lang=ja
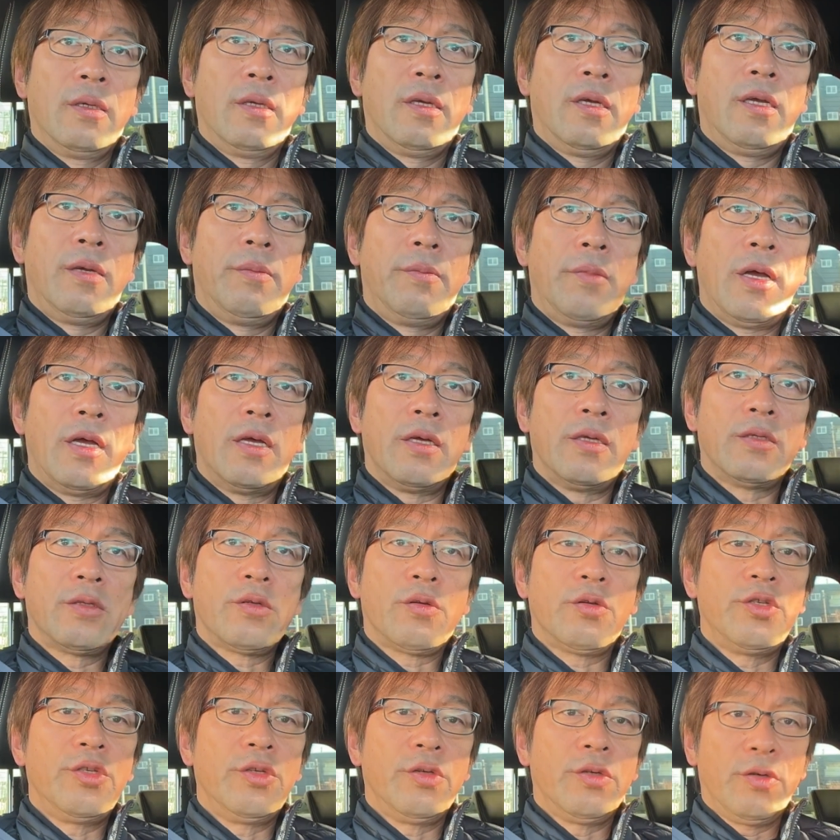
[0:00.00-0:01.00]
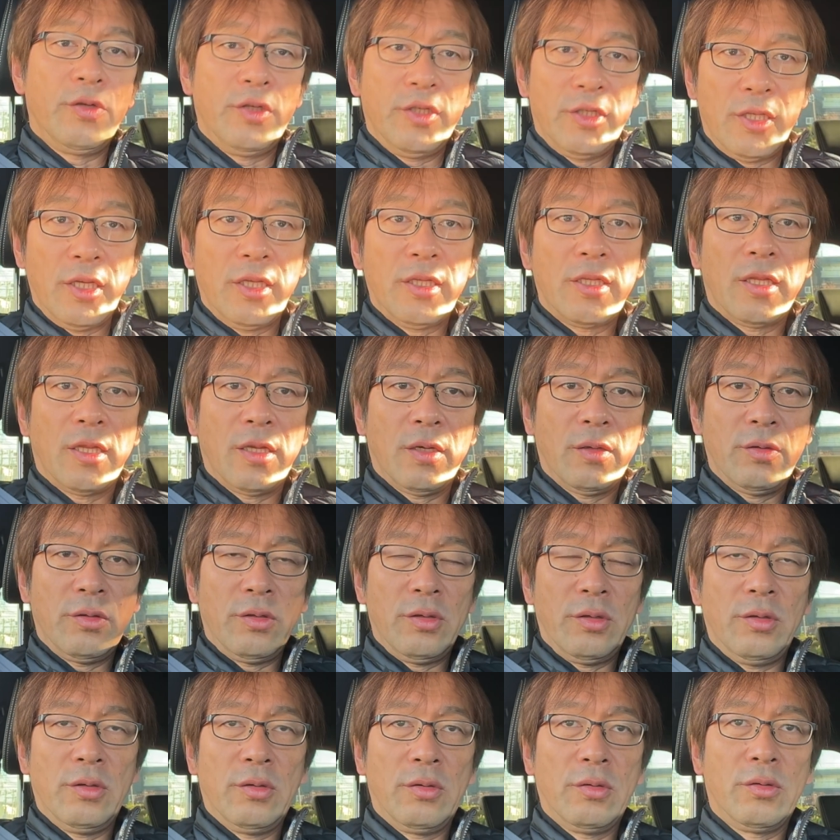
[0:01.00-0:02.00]
えー、まあ少しゆっくりしていただく
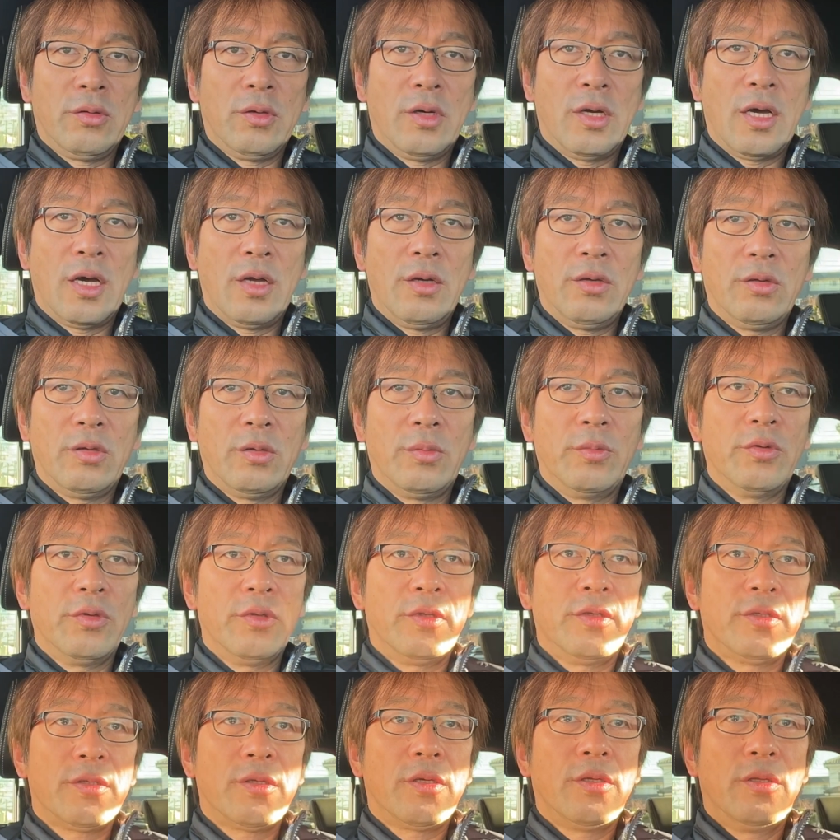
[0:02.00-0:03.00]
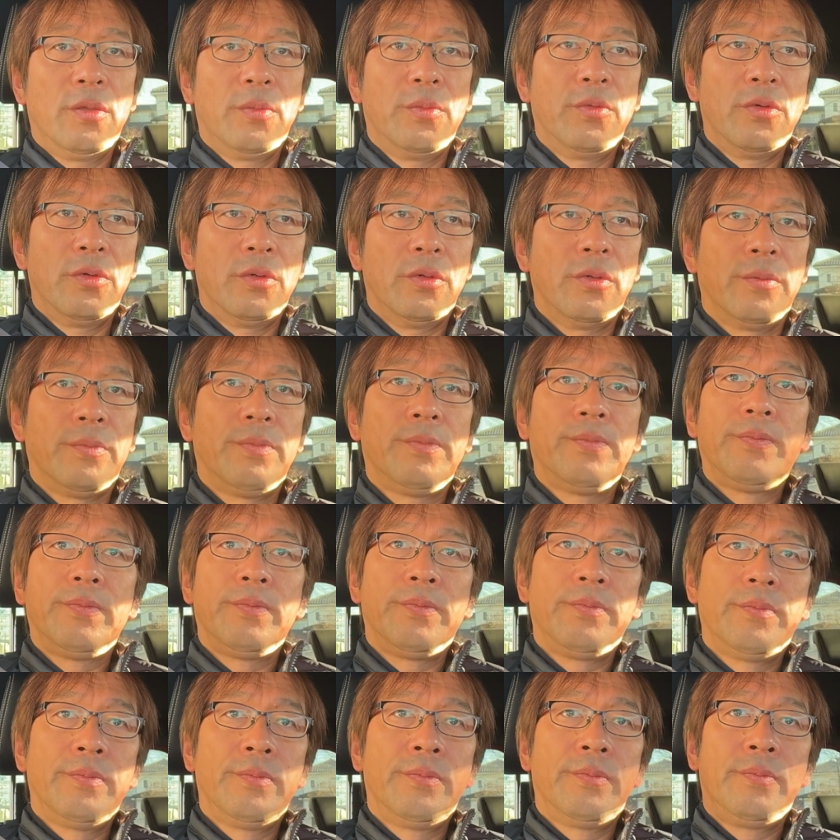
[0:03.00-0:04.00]
ということがあると思うんですけども、
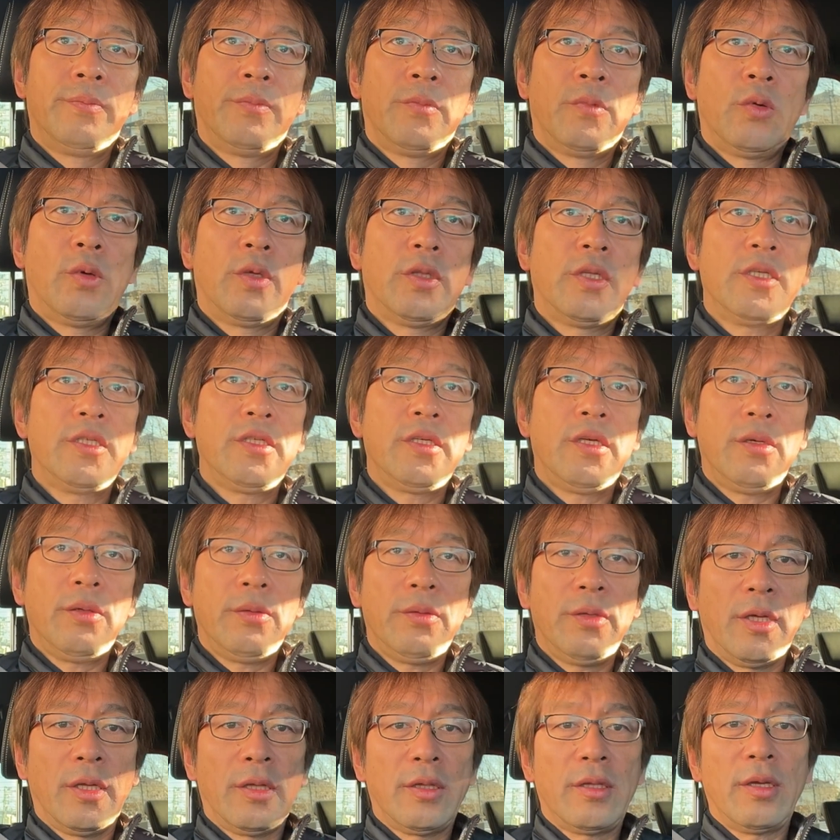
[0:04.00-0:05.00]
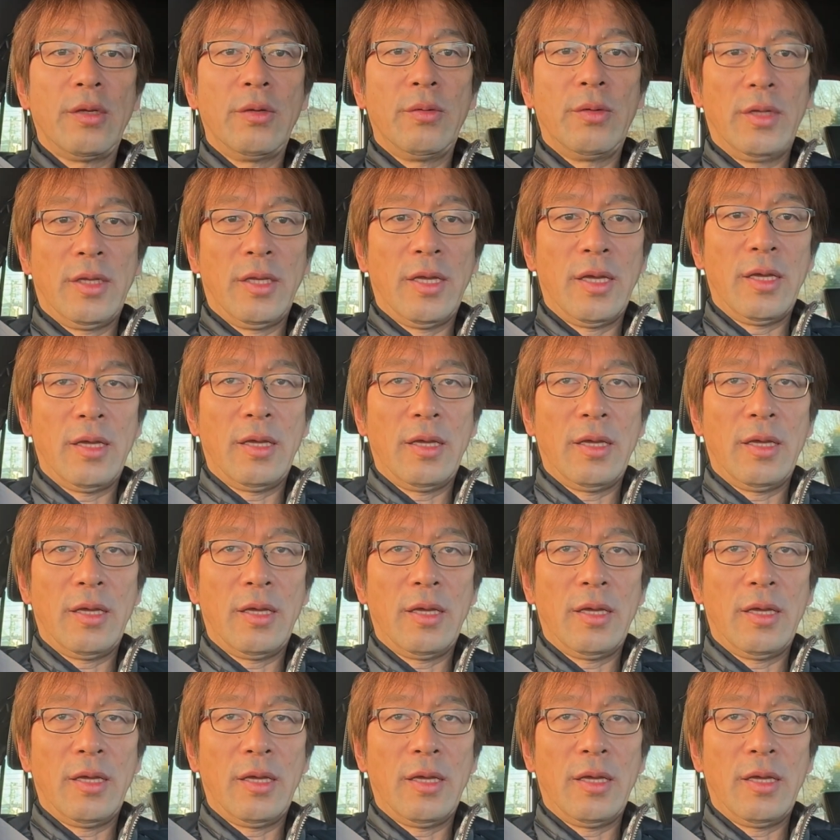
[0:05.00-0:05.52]
うん、私がよくやったのはね、